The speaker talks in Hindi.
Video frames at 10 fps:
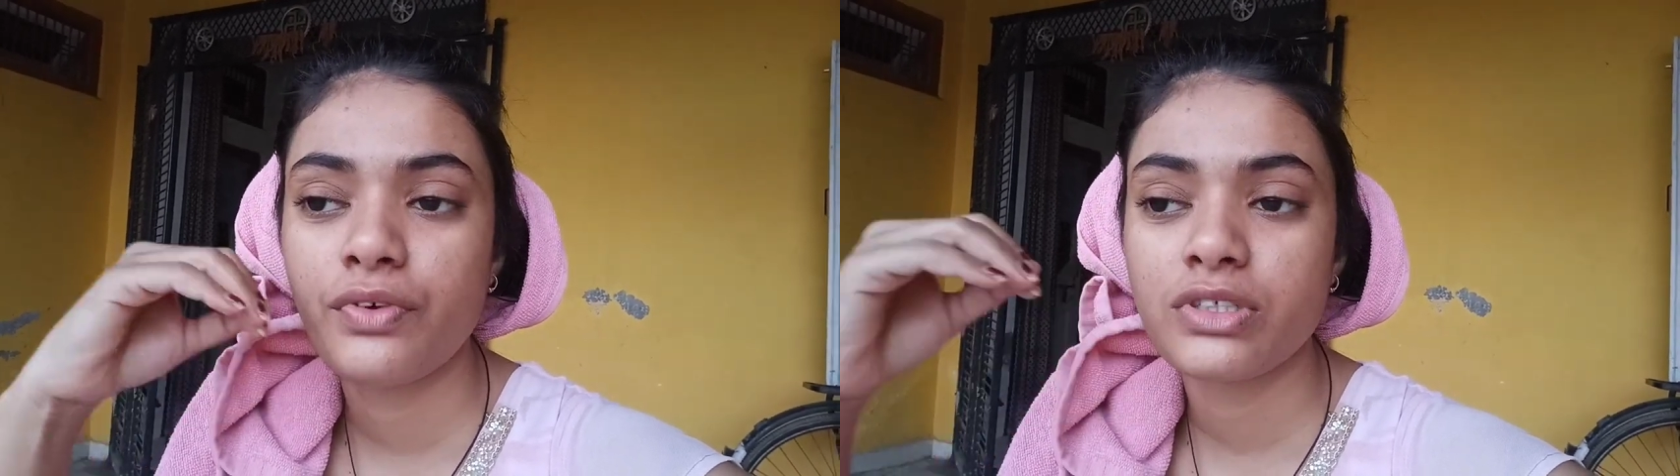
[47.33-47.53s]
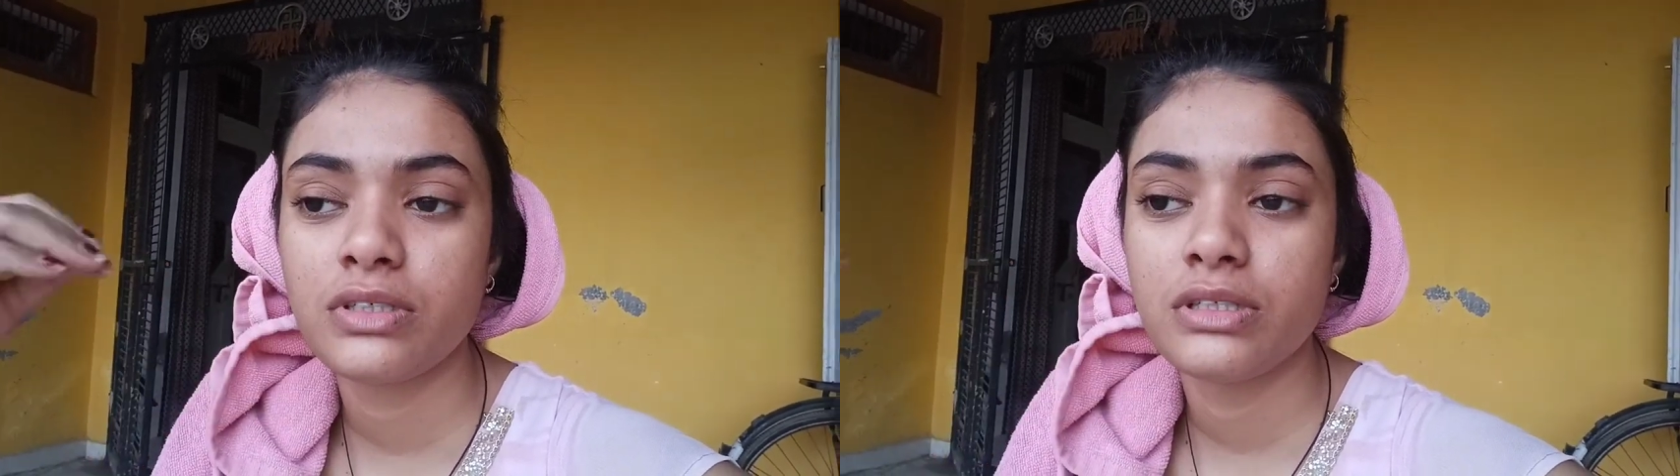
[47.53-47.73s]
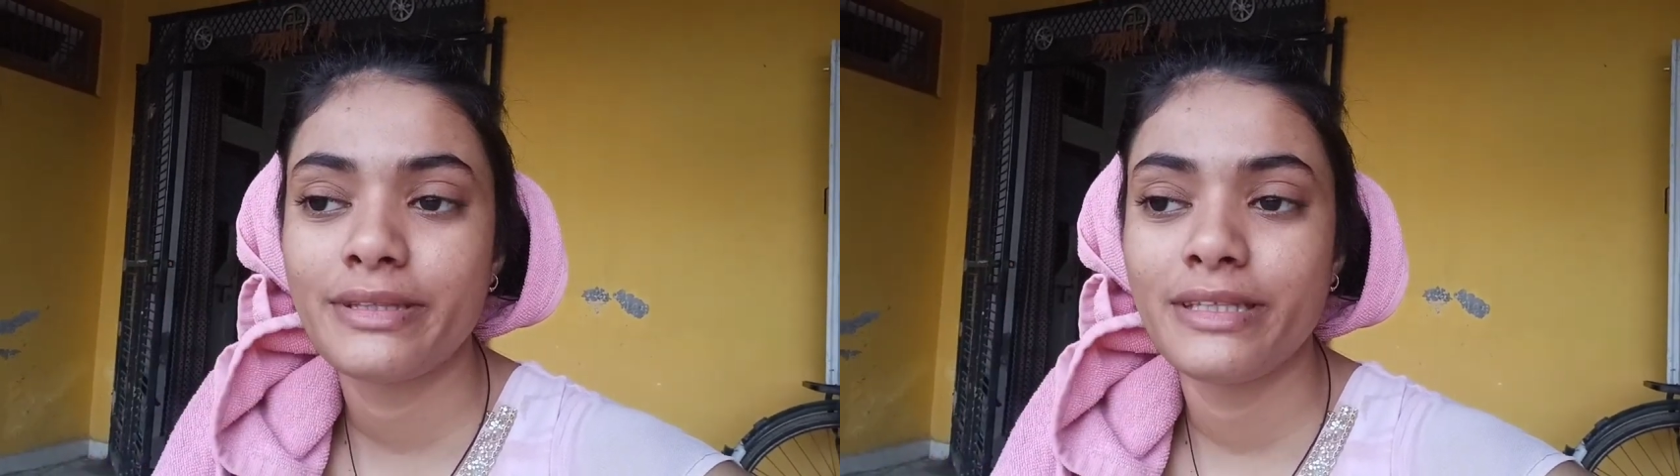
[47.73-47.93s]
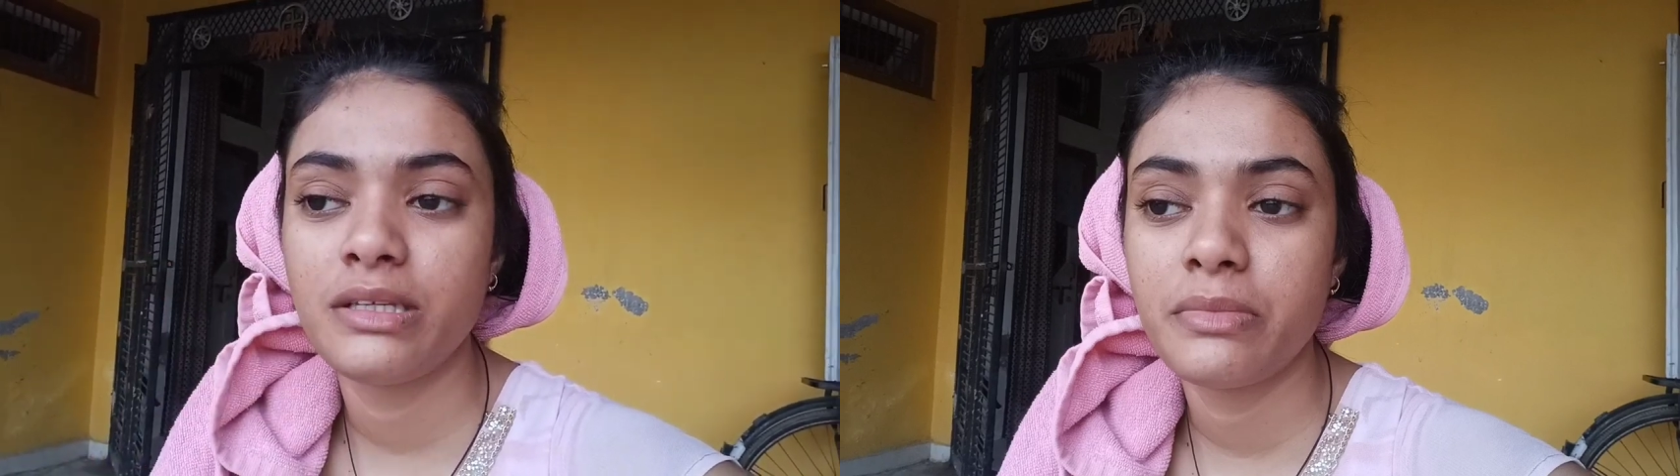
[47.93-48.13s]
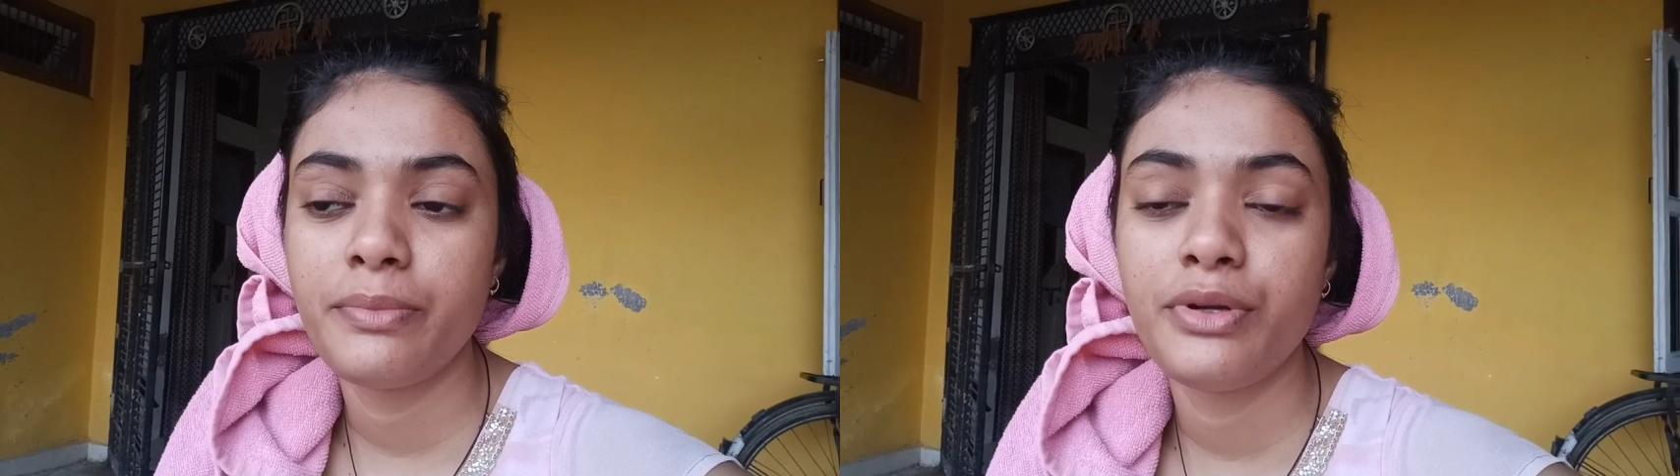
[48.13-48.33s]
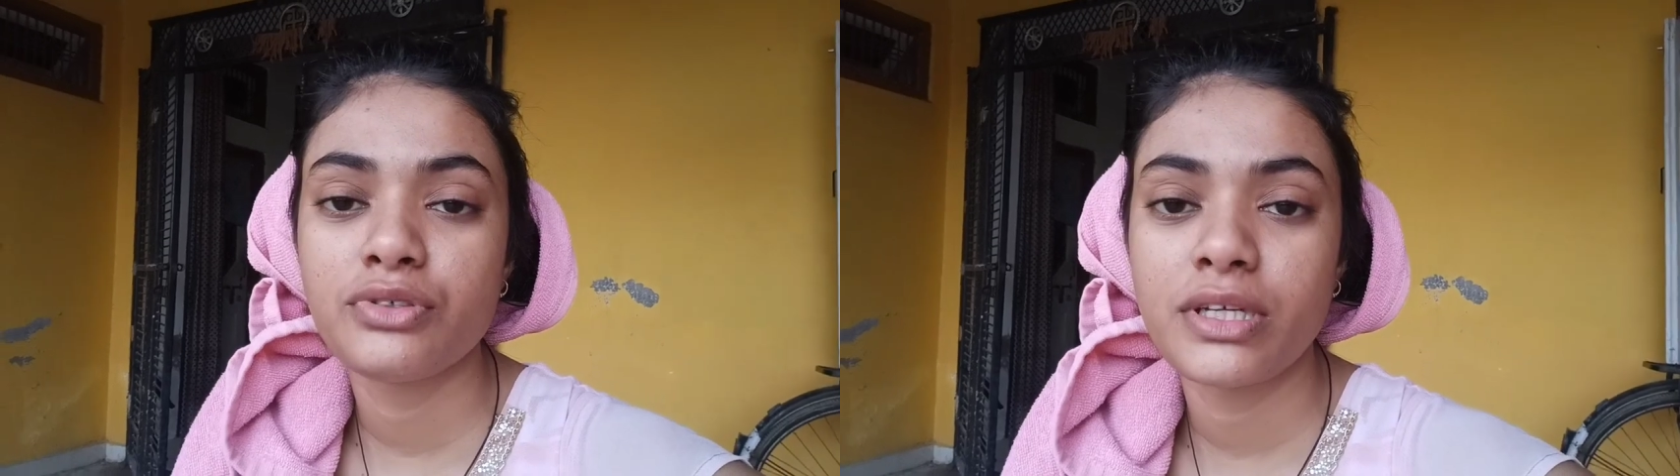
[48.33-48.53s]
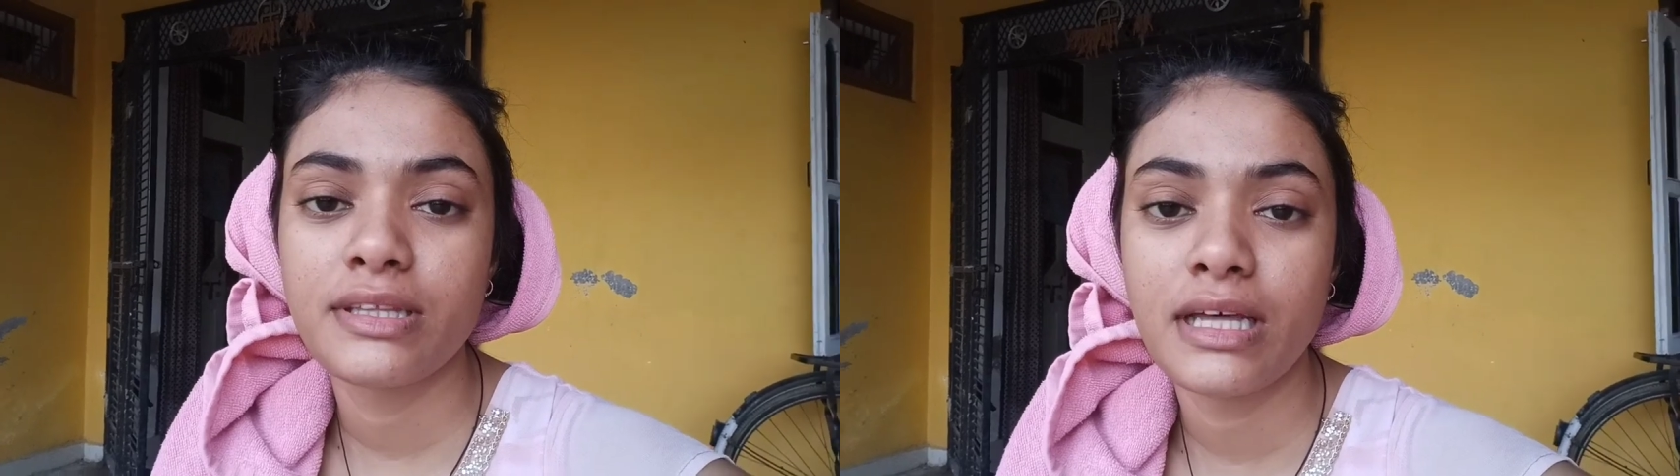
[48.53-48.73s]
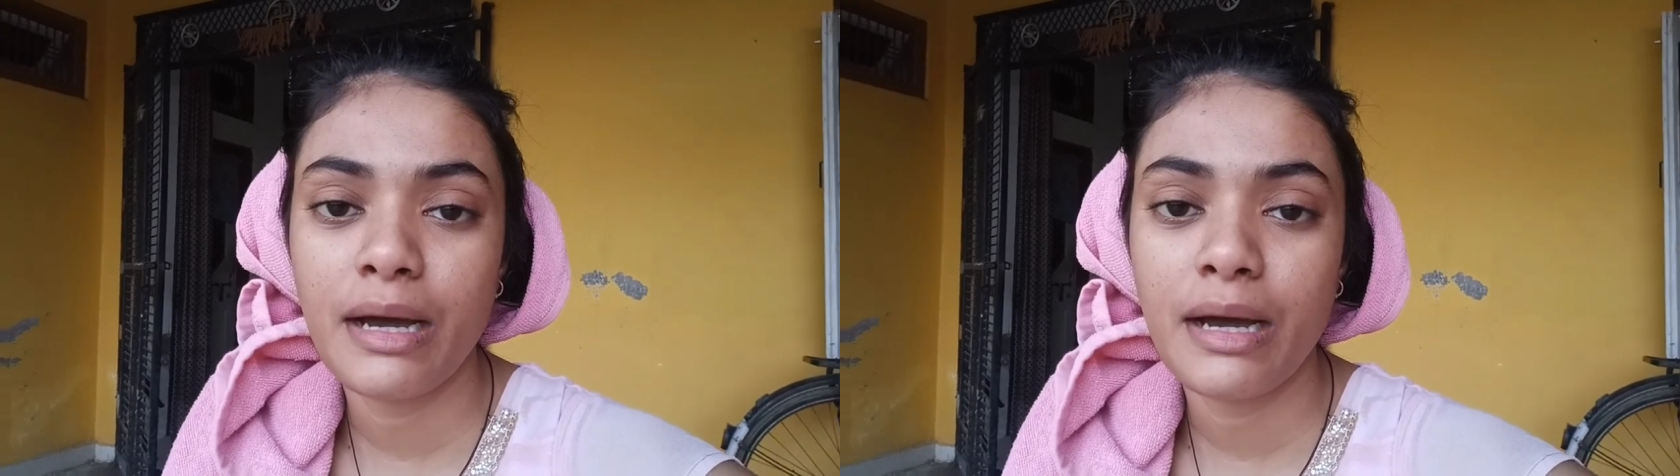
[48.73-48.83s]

क्योंकि तो इतने दिन मैं वीडियो शायद